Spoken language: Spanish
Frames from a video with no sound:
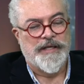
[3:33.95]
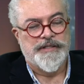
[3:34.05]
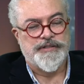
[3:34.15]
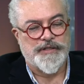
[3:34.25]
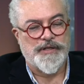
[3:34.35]

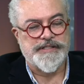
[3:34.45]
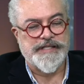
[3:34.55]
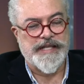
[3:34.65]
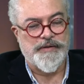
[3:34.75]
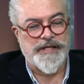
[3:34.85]
Yo creo que
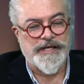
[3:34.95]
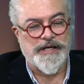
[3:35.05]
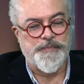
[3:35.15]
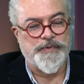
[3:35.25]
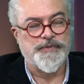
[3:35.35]
sería una
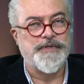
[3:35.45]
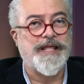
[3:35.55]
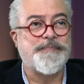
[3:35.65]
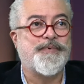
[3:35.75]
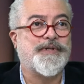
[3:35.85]
gran
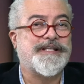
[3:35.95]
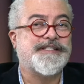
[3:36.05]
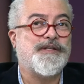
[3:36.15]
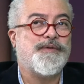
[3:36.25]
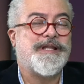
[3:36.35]
oportunidad porque
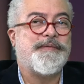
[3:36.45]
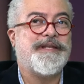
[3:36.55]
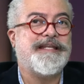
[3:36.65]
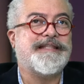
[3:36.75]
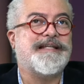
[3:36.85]
si lo
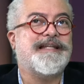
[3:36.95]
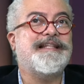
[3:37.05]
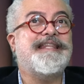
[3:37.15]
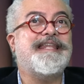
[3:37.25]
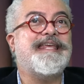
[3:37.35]
inhabilitan,
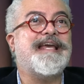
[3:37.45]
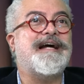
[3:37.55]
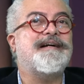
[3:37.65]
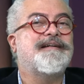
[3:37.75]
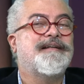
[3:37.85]
él
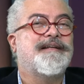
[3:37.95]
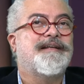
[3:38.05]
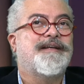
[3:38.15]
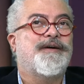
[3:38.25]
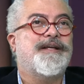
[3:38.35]
diría,
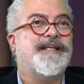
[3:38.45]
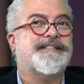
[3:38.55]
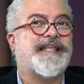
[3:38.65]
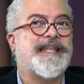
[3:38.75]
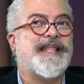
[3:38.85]
eh,
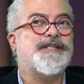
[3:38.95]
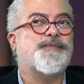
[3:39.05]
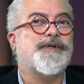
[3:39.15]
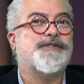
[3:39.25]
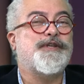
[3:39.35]
estaría
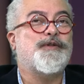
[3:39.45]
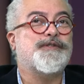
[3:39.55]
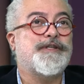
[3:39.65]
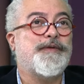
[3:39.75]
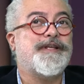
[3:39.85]
dispuesto
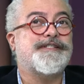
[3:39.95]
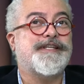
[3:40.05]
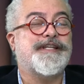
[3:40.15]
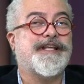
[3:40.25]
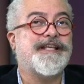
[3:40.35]
inclusive a
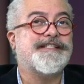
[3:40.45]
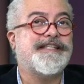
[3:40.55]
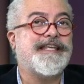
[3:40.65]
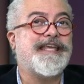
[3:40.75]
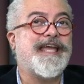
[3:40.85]
decir que
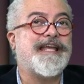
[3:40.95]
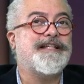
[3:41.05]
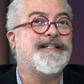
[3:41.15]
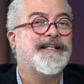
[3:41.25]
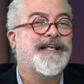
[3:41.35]
si
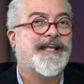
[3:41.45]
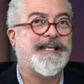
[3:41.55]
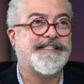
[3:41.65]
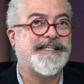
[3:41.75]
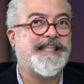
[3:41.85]
él,
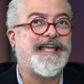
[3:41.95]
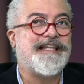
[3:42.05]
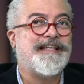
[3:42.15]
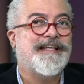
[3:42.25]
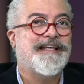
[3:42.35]
que, si
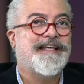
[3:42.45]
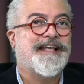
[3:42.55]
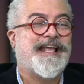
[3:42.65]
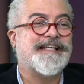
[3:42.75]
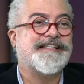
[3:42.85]

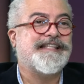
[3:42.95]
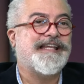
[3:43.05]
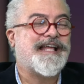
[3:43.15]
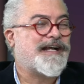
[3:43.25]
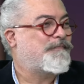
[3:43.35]
que si
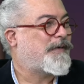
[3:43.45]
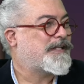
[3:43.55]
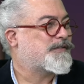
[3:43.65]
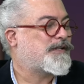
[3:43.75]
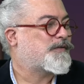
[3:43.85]
él la
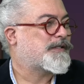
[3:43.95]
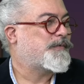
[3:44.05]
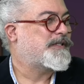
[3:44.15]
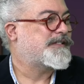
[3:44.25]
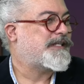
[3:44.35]
campaña es una cosa
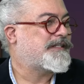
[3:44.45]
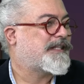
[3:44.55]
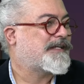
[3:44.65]
muy distinta.